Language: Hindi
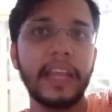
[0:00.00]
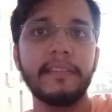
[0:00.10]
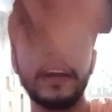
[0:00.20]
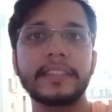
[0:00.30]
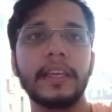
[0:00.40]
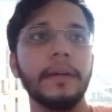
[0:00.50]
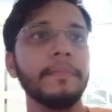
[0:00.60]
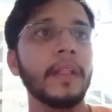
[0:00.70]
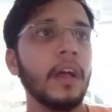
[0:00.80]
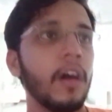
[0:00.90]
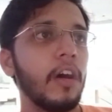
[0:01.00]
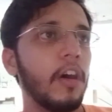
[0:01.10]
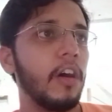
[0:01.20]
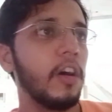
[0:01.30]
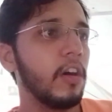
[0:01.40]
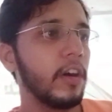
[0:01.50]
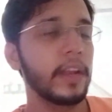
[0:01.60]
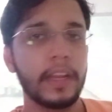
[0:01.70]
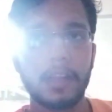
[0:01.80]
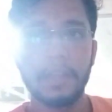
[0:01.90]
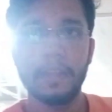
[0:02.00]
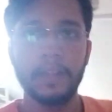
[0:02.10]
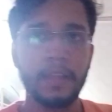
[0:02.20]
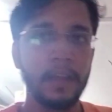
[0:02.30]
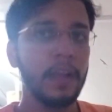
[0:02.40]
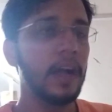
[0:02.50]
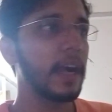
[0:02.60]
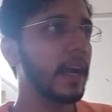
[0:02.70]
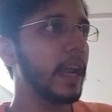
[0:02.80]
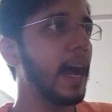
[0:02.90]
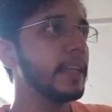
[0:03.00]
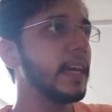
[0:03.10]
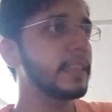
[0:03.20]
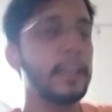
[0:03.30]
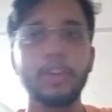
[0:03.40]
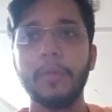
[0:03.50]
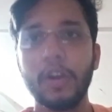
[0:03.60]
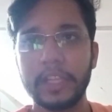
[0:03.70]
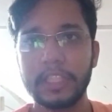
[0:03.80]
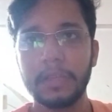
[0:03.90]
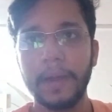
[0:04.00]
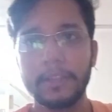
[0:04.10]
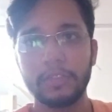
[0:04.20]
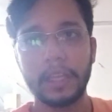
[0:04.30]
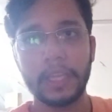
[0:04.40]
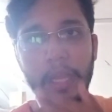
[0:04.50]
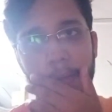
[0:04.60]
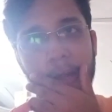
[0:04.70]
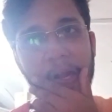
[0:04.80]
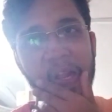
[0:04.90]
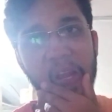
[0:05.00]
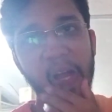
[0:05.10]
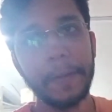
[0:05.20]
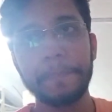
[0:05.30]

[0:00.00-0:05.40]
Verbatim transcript: लें वहाँ से हम और अगर आ जाता है तो बहुत अच्छी बात हो जाएगी हमारे लिए ना